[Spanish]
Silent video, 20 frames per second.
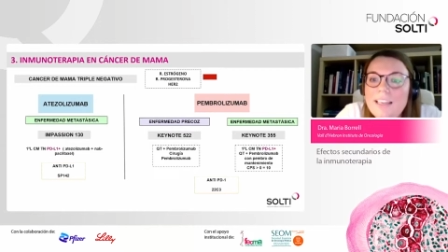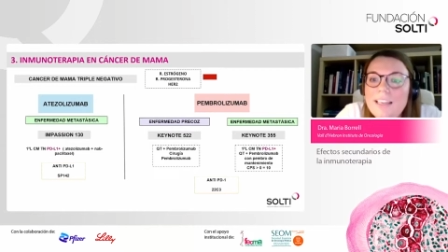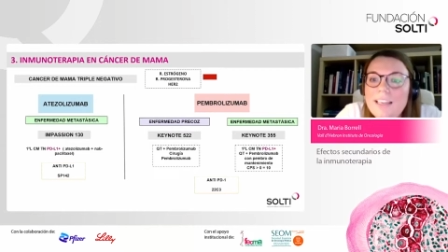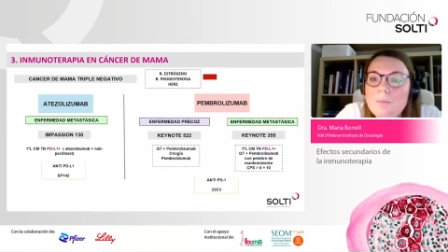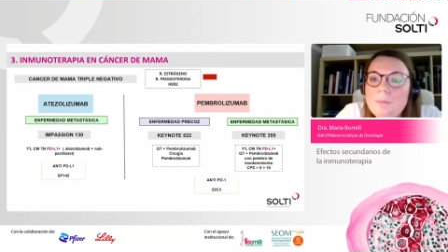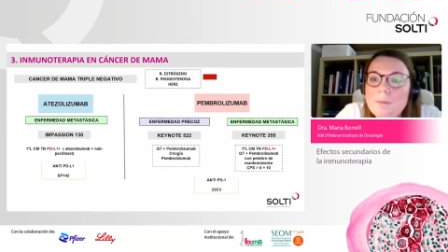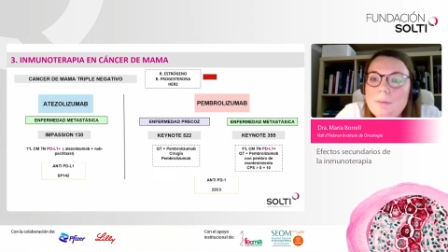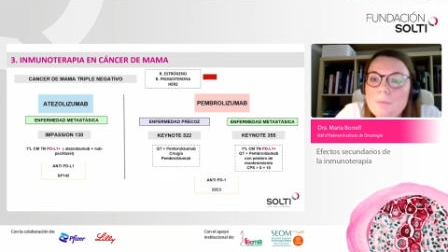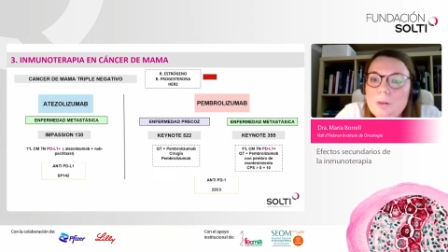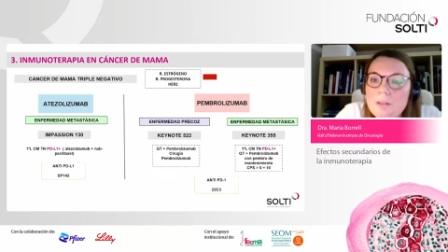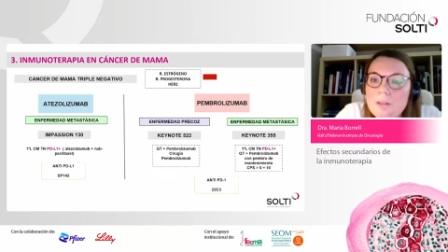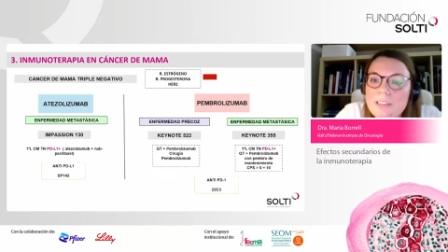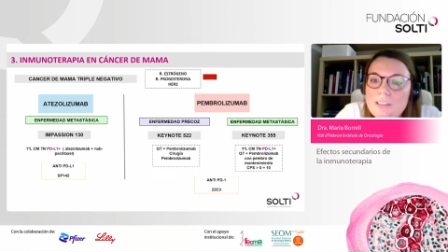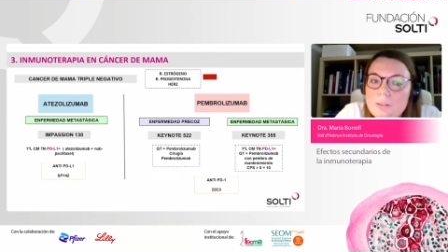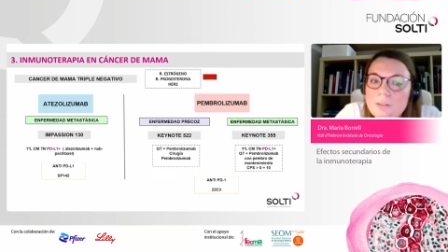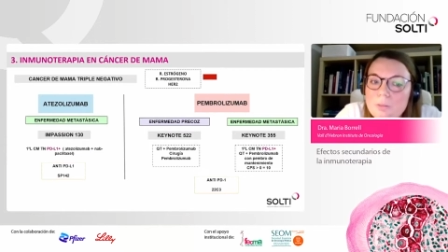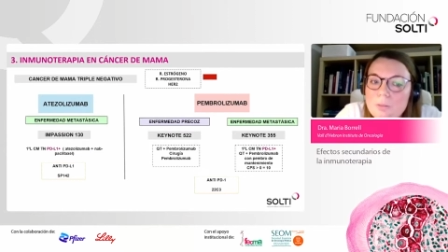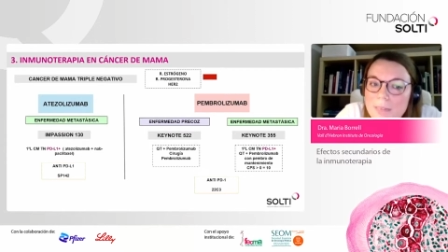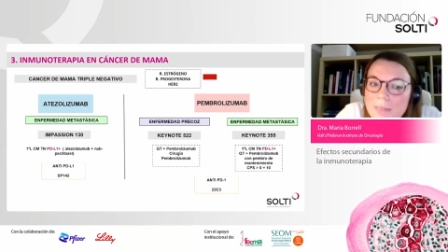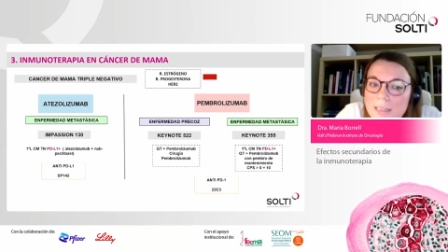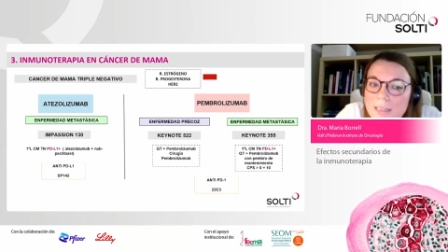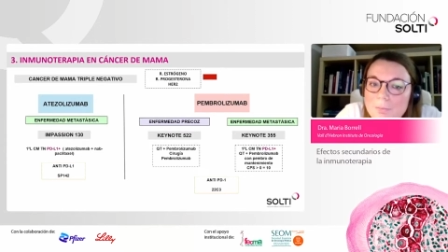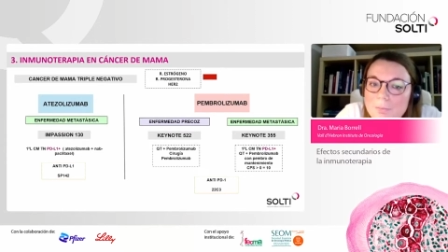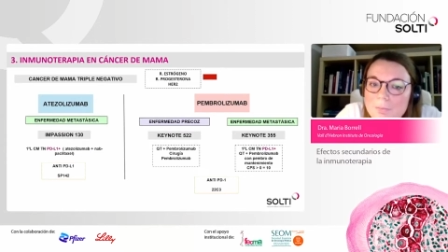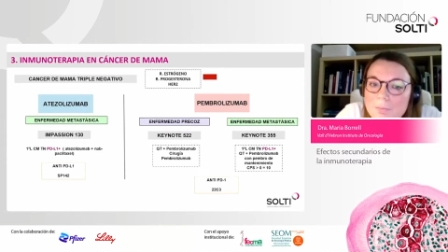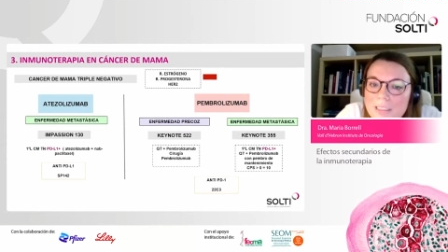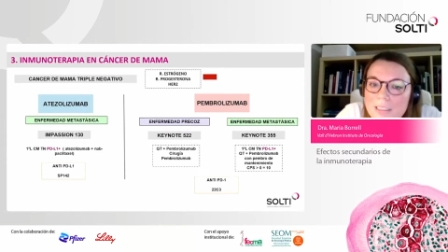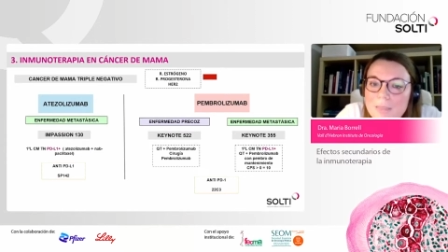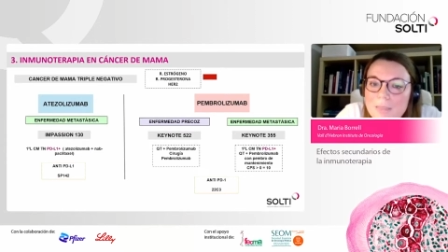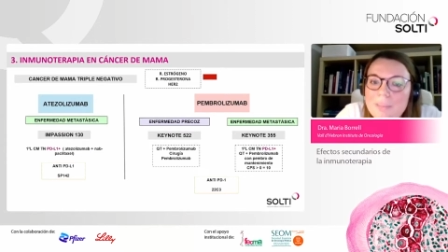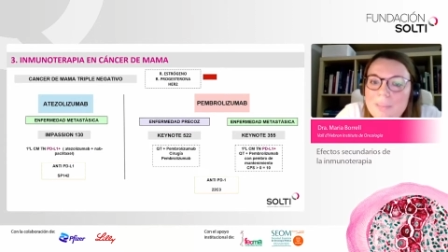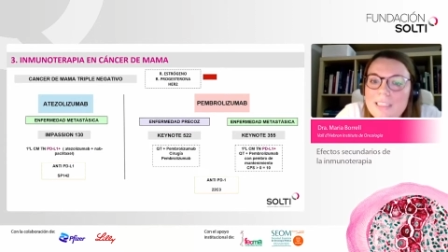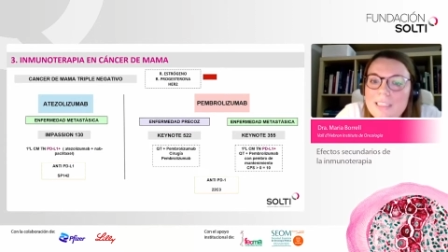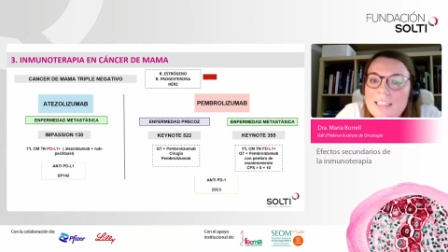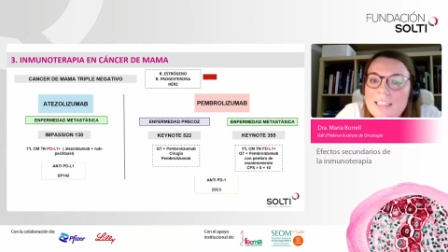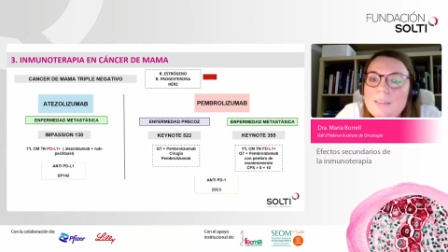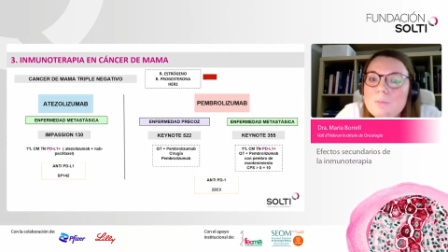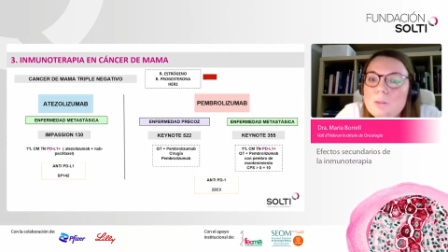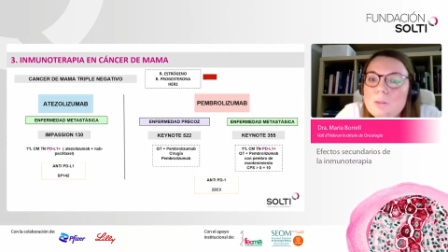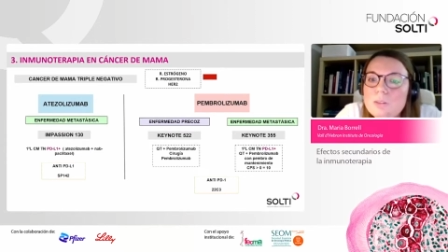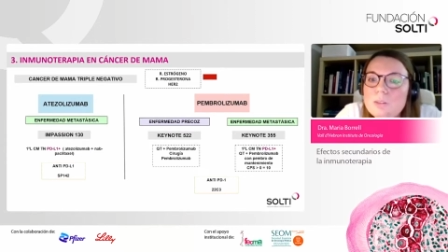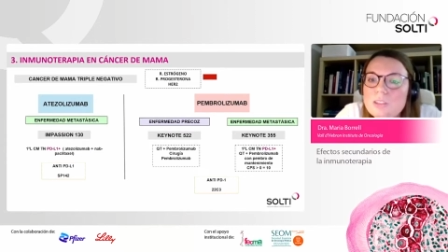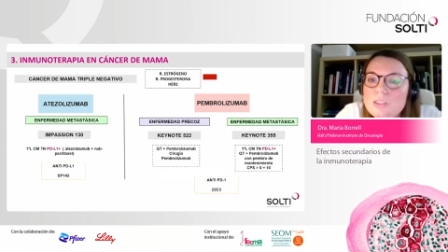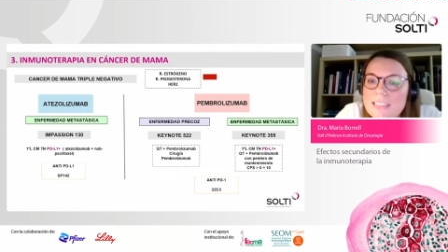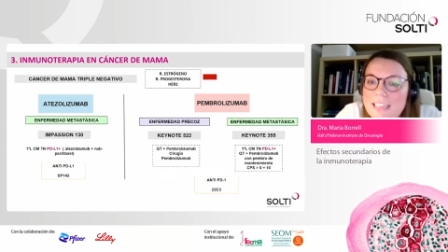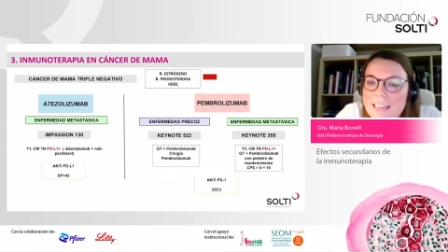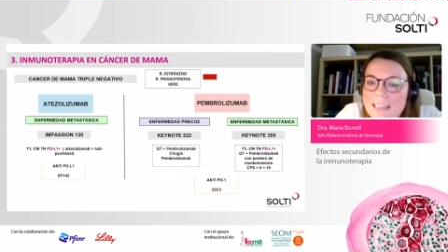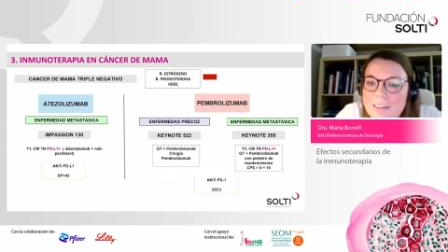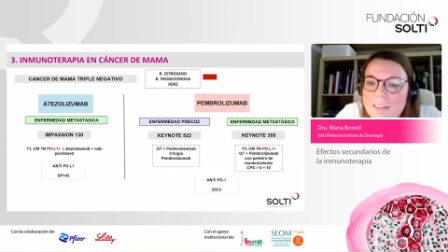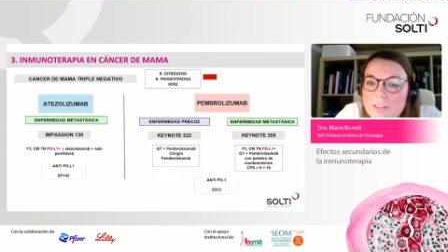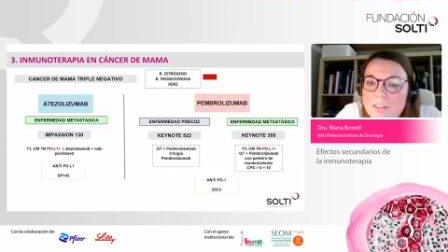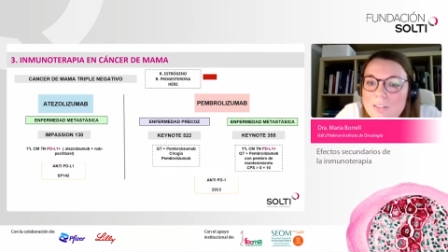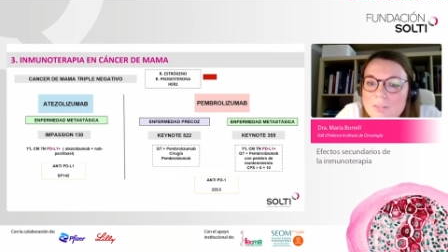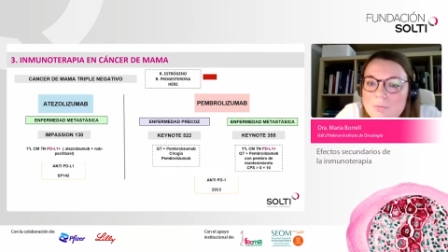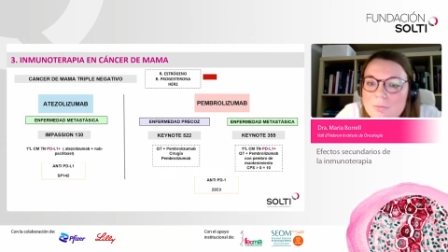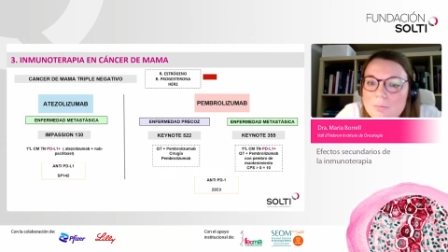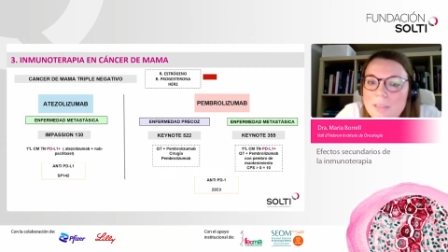el pembrolizumab también ha demostrado